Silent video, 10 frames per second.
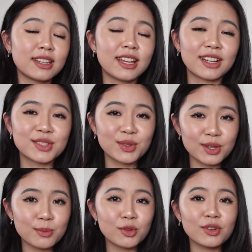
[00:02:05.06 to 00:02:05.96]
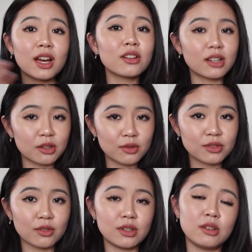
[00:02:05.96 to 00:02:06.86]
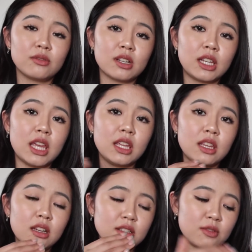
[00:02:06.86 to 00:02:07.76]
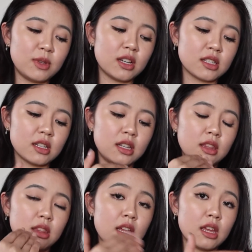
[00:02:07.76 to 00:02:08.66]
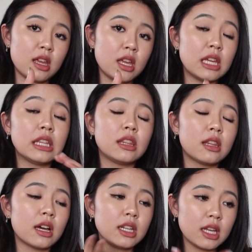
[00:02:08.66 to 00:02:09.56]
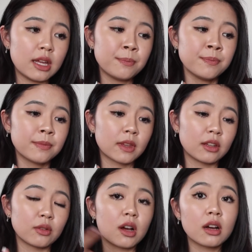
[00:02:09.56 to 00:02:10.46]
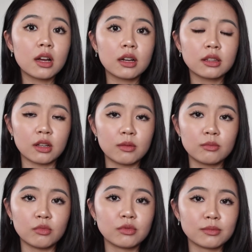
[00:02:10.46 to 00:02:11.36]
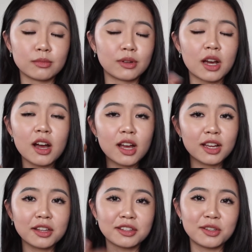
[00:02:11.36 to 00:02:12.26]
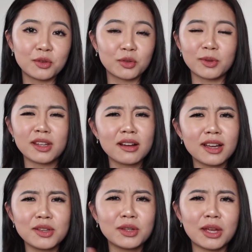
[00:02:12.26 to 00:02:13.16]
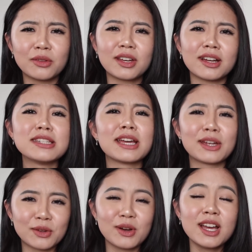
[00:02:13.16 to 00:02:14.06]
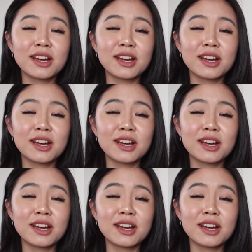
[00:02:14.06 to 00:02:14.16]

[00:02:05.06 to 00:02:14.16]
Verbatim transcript: なんかそういうものがあるからこそいろんな経験が積み重ねていったりあと考え方もう考え方っていう言葉何回言うんだよって感じだけど